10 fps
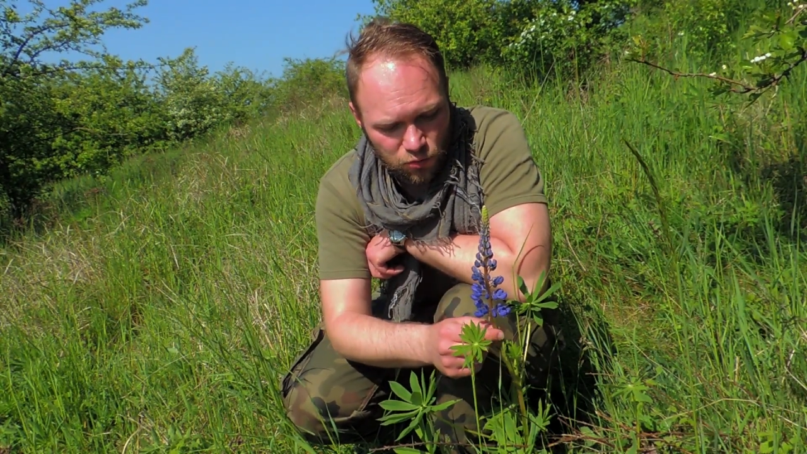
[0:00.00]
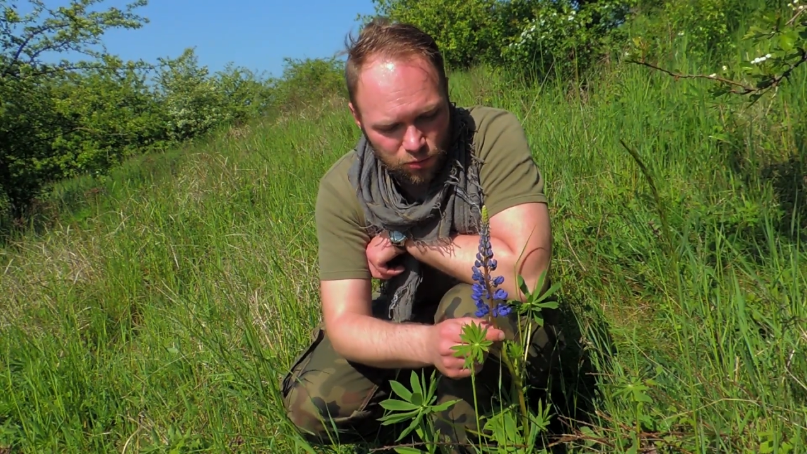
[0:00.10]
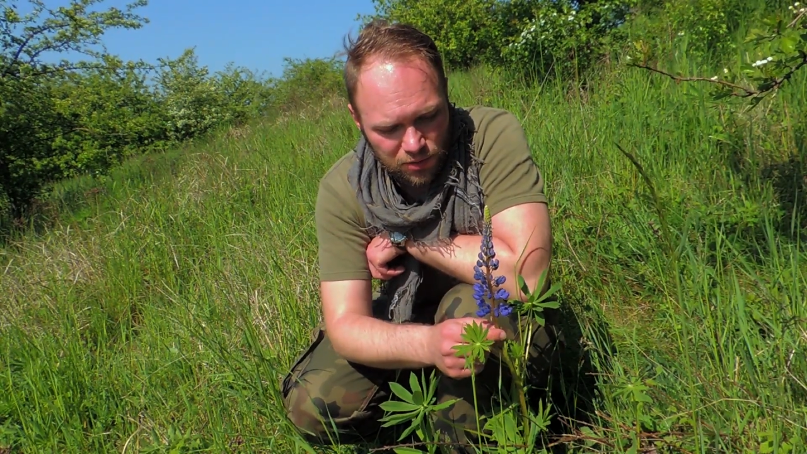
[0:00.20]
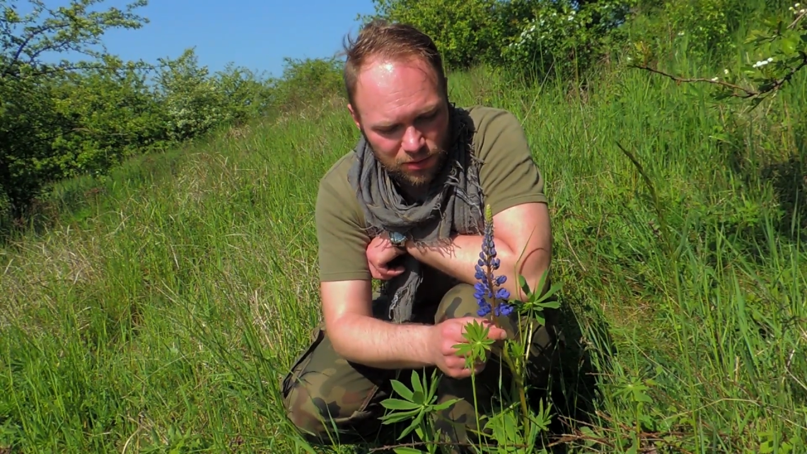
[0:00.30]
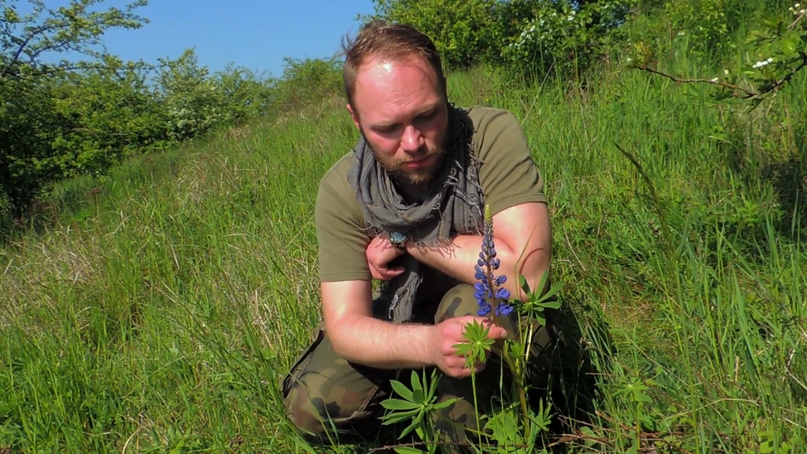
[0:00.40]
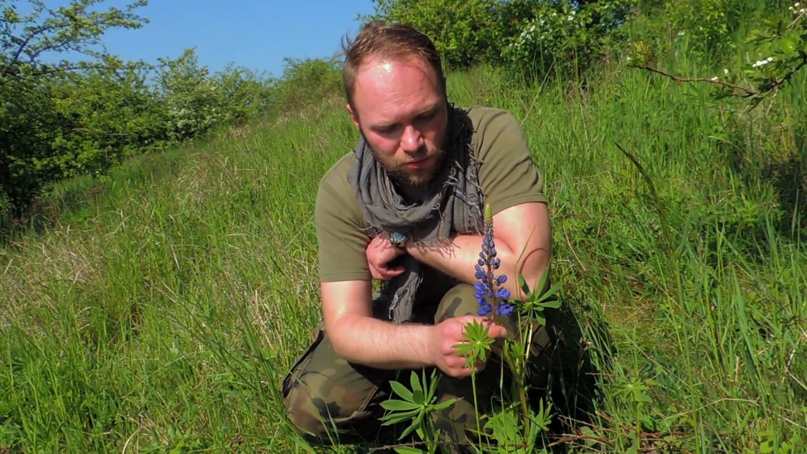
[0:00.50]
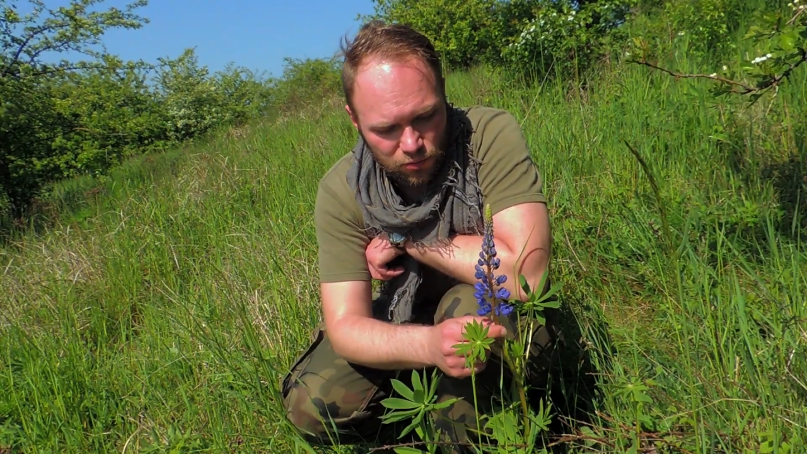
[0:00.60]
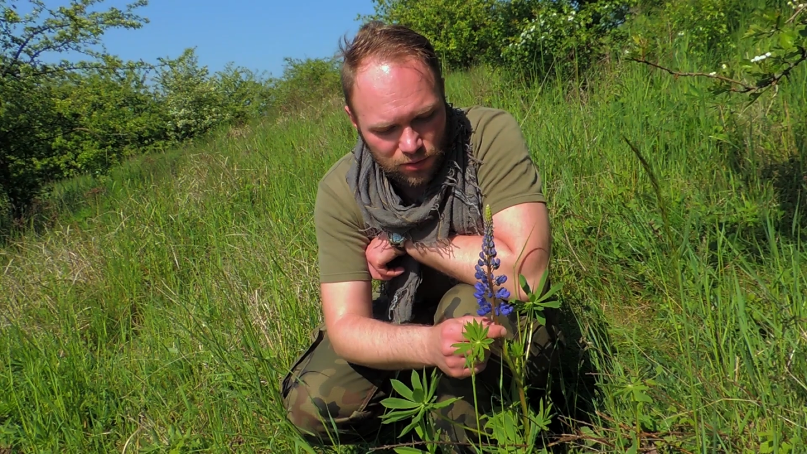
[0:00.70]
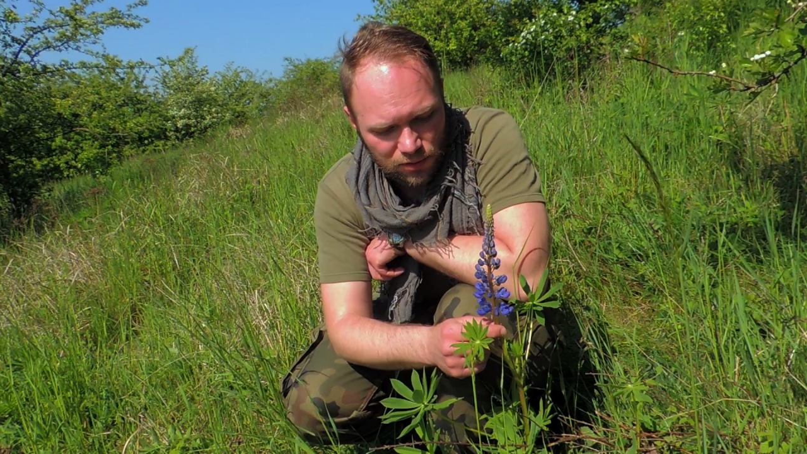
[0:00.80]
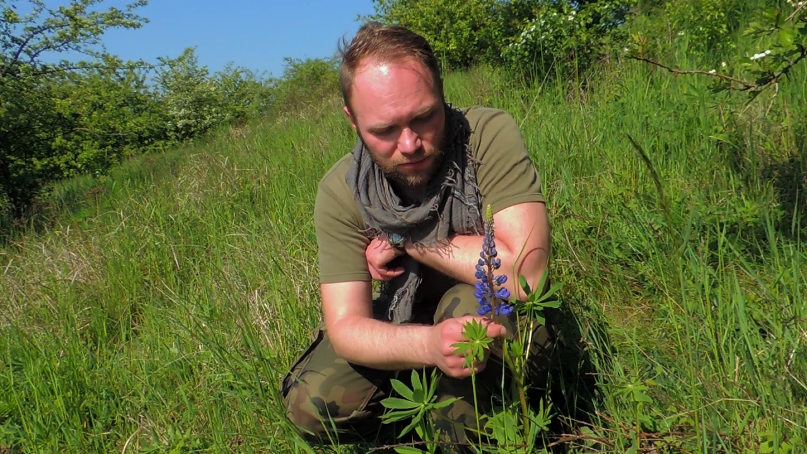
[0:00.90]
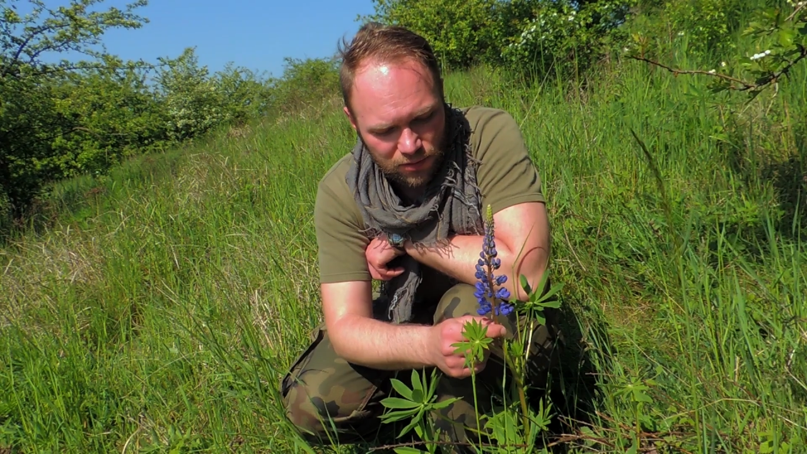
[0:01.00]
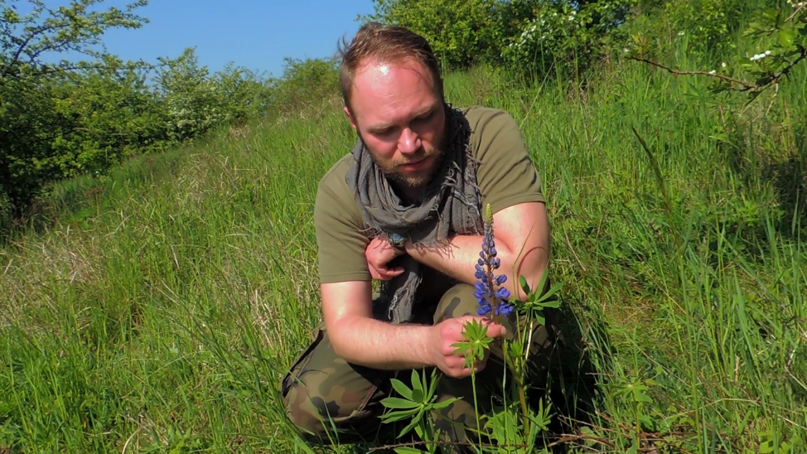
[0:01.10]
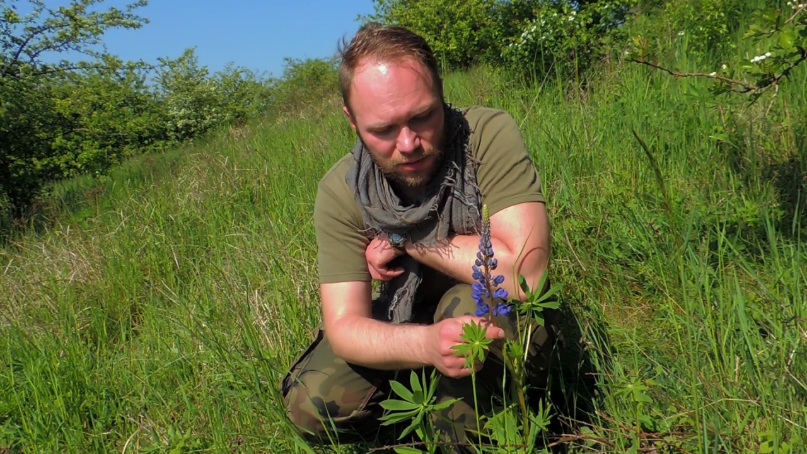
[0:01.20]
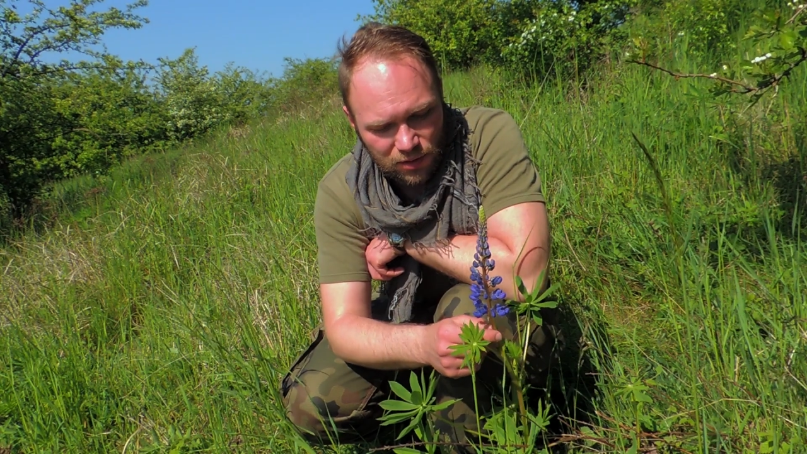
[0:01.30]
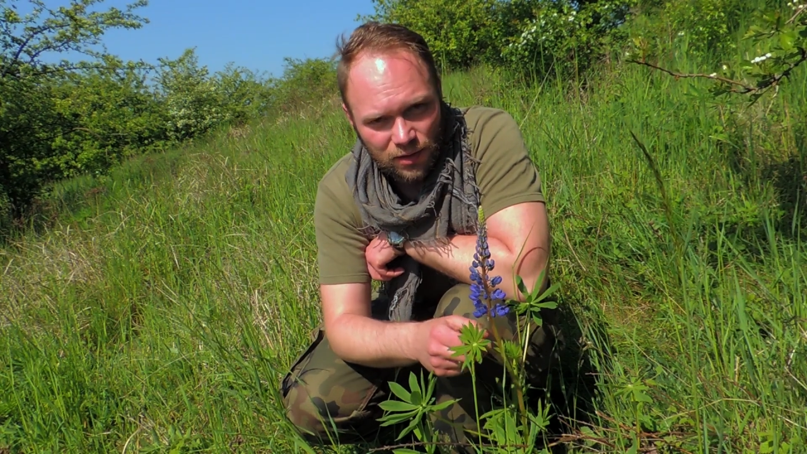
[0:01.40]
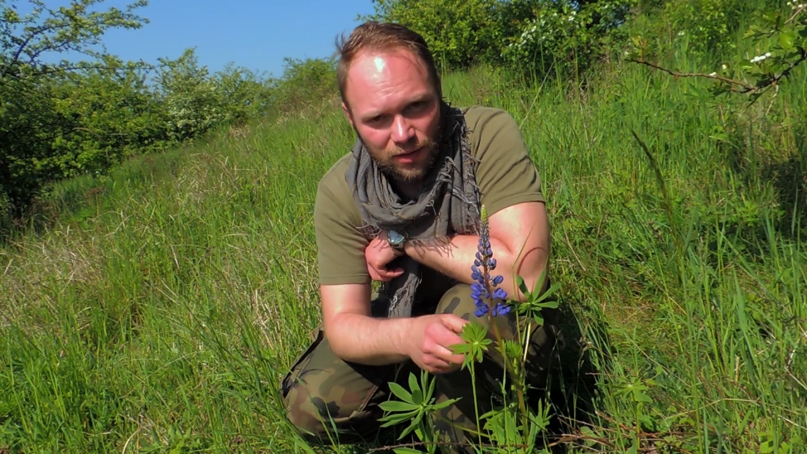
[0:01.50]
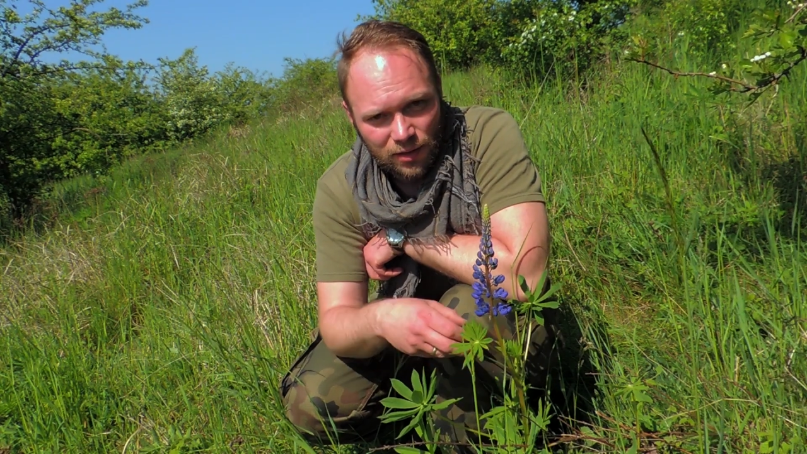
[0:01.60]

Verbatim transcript: z łubinem, który kwitnie